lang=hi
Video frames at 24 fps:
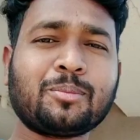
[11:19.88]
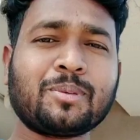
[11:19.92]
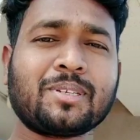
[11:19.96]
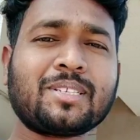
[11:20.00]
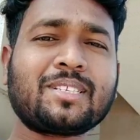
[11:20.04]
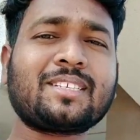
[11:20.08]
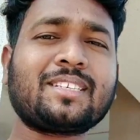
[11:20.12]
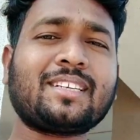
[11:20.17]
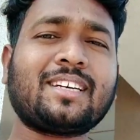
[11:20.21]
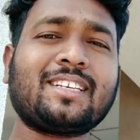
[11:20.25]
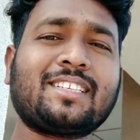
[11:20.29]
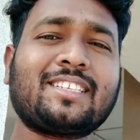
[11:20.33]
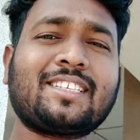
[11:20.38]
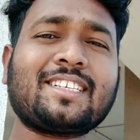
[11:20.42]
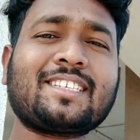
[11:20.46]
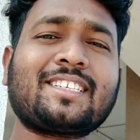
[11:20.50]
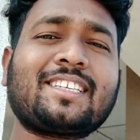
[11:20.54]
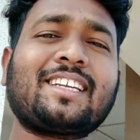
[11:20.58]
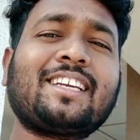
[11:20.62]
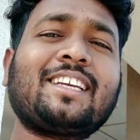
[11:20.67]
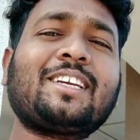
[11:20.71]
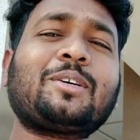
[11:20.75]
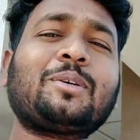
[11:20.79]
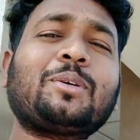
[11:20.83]
बस अच्छे
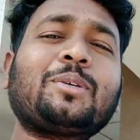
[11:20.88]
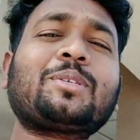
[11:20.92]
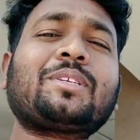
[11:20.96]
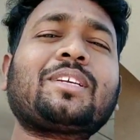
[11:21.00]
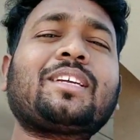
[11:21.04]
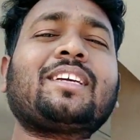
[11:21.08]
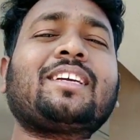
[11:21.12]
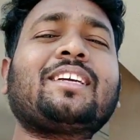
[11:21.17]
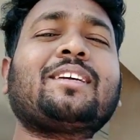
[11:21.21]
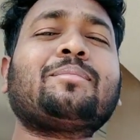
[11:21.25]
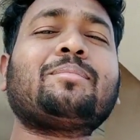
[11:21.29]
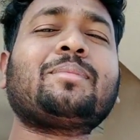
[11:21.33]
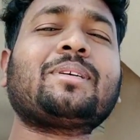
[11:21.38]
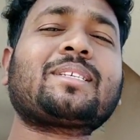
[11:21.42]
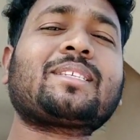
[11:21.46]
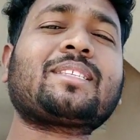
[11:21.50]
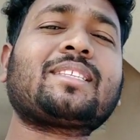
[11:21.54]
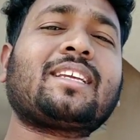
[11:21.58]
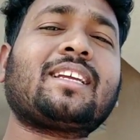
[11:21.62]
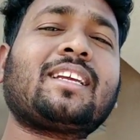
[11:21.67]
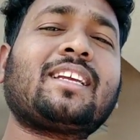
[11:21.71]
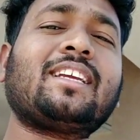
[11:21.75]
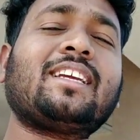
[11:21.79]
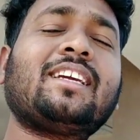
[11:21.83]
से रहिए खुश रहिए
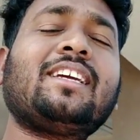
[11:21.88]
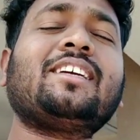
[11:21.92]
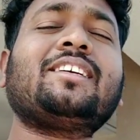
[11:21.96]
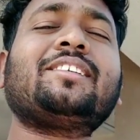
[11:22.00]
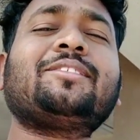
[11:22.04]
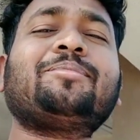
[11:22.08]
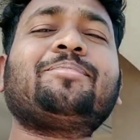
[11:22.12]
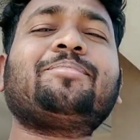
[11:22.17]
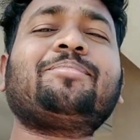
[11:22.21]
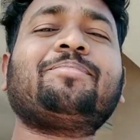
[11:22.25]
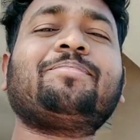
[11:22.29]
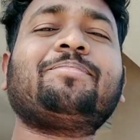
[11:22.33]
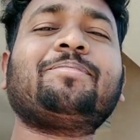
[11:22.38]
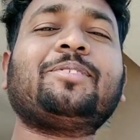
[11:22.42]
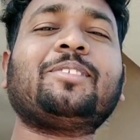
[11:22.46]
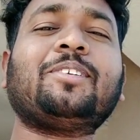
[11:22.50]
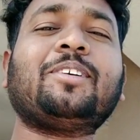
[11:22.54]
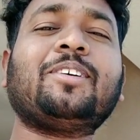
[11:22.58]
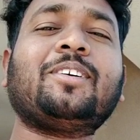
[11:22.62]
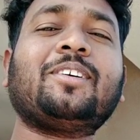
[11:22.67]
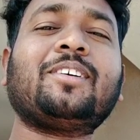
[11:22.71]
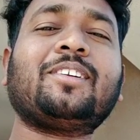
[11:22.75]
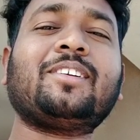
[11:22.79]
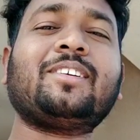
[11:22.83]
मस्त रहिए
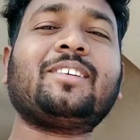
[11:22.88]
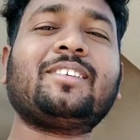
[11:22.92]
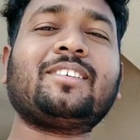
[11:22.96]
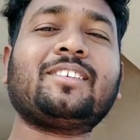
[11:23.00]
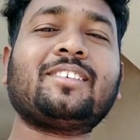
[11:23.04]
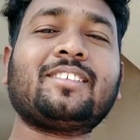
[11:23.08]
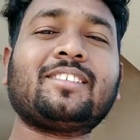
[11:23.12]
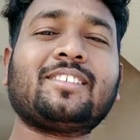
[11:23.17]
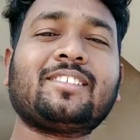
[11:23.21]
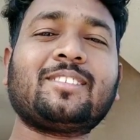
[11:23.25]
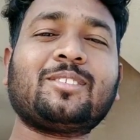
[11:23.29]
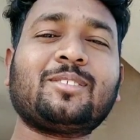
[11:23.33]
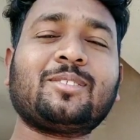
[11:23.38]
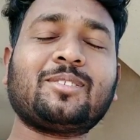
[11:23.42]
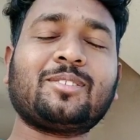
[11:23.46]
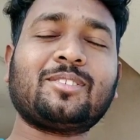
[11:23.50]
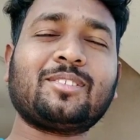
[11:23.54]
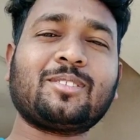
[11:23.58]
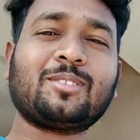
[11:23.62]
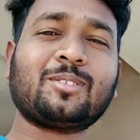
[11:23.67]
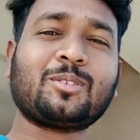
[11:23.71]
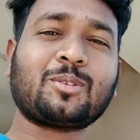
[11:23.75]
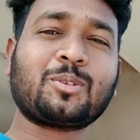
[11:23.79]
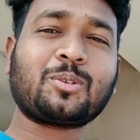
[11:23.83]
और
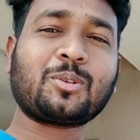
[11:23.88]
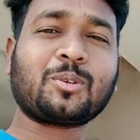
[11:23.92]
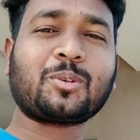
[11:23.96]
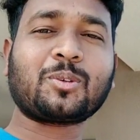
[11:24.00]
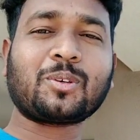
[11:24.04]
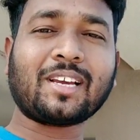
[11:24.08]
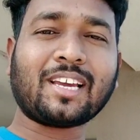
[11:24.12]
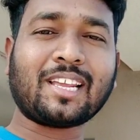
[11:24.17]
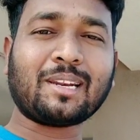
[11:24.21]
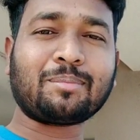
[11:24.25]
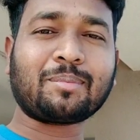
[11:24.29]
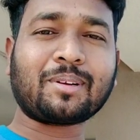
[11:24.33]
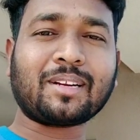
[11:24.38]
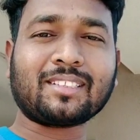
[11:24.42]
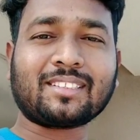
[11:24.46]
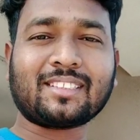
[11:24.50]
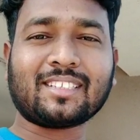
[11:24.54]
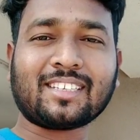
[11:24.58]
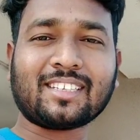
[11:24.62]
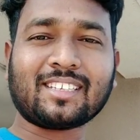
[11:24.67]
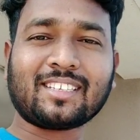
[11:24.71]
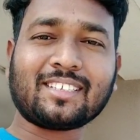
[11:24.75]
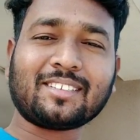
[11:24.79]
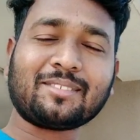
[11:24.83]
दूसरों को हेल्प
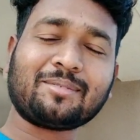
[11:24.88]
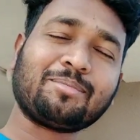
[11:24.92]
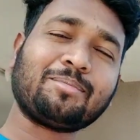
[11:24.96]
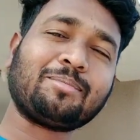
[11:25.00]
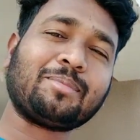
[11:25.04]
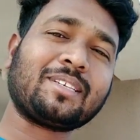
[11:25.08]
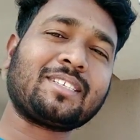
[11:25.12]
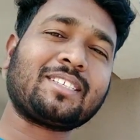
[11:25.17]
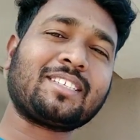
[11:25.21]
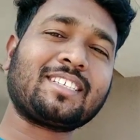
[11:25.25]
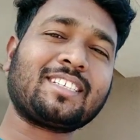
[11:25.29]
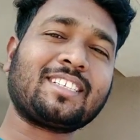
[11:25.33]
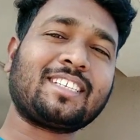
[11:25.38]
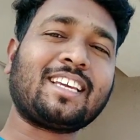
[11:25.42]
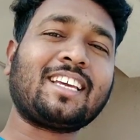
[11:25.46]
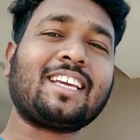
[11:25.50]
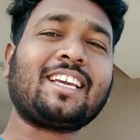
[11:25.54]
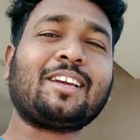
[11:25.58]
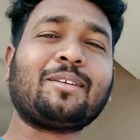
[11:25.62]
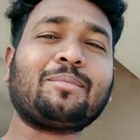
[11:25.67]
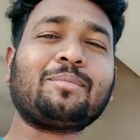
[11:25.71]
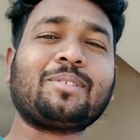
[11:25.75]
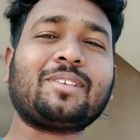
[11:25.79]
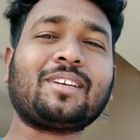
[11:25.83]
करते रहिए बस
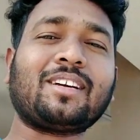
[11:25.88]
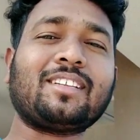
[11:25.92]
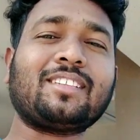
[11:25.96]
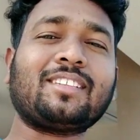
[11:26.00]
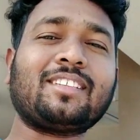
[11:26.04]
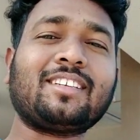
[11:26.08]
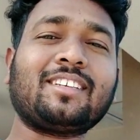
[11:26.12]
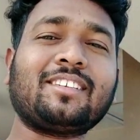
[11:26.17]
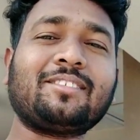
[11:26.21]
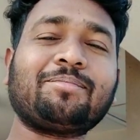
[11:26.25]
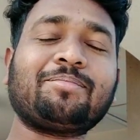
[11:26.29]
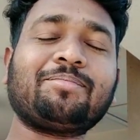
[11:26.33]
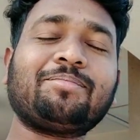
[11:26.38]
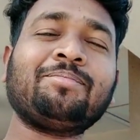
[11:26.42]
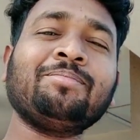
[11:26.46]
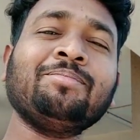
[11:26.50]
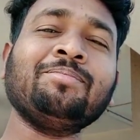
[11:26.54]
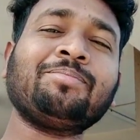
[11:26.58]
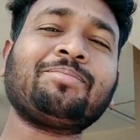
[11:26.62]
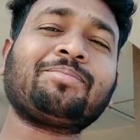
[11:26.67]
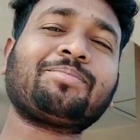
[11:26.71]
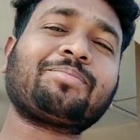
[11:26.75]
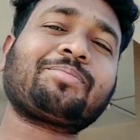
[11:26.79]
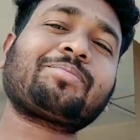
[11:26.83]
यही हम चाहते हैं
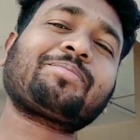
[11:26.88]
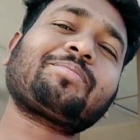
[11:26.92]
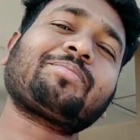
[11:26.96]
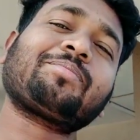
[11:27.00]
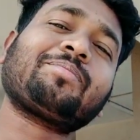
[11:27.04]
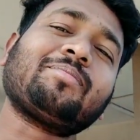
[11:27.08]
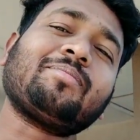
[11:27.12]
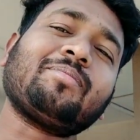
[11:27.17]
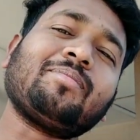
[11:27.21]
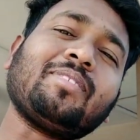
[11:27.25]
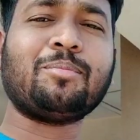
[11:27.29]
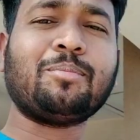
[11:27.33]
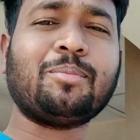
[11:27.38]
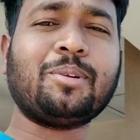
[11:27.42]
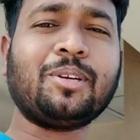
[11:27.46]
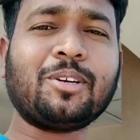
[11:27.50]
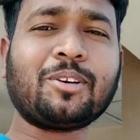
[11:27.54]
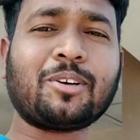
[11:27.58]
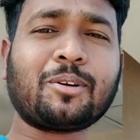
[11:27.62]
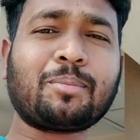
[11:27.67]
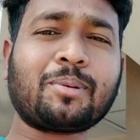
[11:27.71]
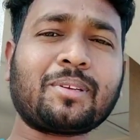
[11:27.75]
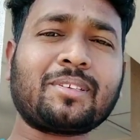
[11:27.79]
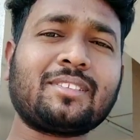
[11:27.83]

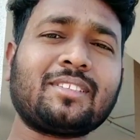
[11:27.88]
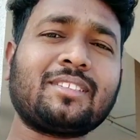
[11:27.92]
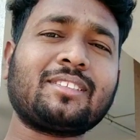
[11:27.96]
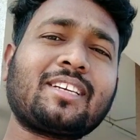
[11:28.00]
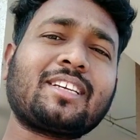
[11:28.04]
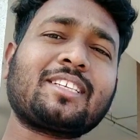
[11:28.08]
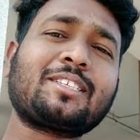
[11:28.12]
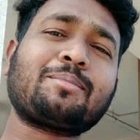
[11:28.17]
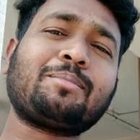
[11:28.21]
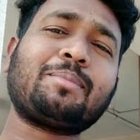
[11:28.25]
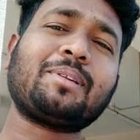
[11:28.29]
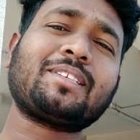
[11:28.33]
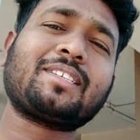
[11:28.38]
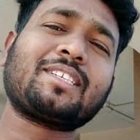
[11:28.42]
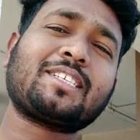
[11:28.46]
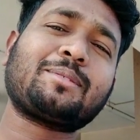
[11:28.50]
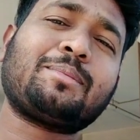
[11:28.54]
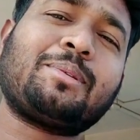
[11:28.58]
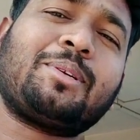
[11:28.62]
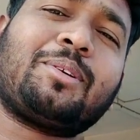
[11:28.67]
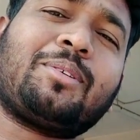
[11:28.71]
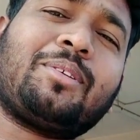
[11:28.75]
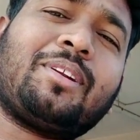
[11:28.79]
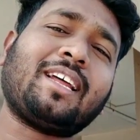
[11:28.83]
वीडियो का पसंद है प्लीज़
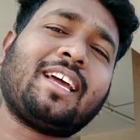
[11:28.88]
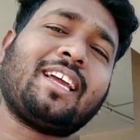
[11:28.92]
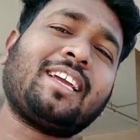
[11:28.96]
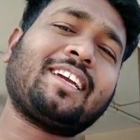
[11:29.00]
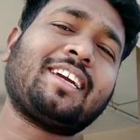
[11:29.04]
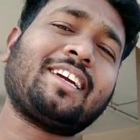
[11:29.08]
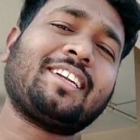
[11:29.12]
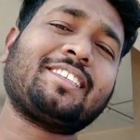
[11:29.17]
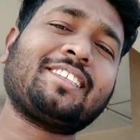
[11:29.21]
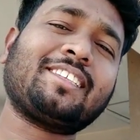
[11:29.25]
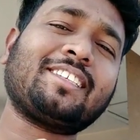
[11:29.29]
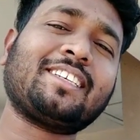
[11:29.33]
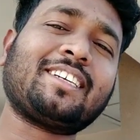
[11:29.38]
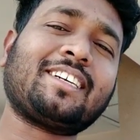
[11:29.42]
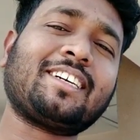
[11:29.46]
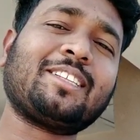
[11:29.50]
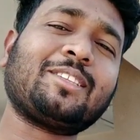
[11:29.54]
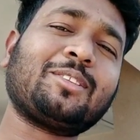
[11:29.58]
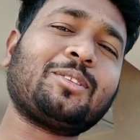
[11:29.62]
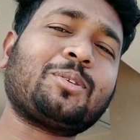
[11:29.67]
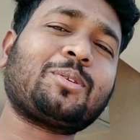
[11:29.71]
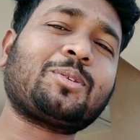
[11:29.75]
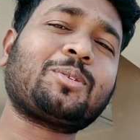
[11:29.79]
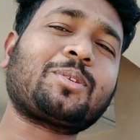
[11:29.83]
इस वीडियो को लाइक कर दीजिएगा
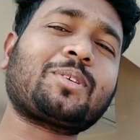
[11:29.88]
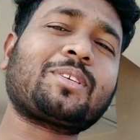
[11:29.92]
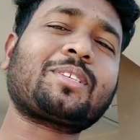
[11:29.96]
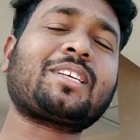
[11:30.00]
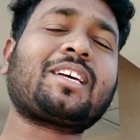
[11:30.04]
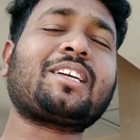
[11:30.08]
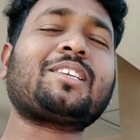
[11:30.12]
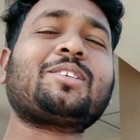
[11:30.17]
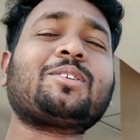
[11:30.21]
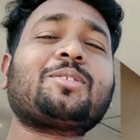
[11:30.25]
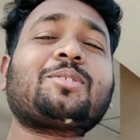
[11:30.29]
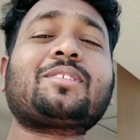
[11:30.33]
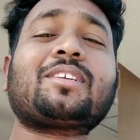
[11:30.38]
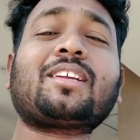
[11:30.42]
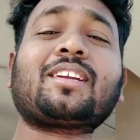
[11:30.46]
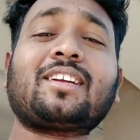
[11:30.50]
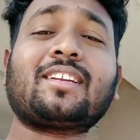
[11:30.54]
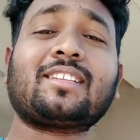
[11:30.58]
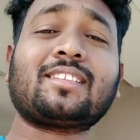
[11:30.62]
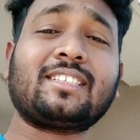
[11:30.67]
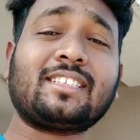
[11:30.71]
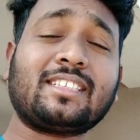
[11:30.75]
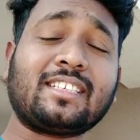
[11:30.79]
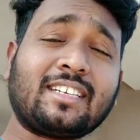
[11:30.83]
दोस्तों के साथ जरूर शेयर
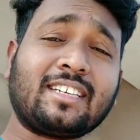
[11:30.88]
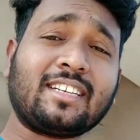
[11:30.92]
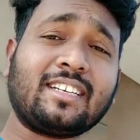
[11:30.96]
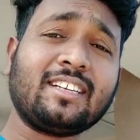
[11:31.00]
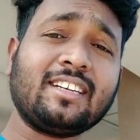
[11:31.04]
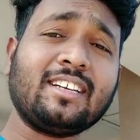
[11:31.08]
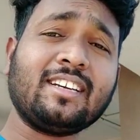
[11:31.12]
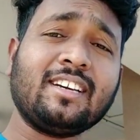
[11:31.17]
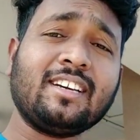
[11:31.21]
कर दीजिएगा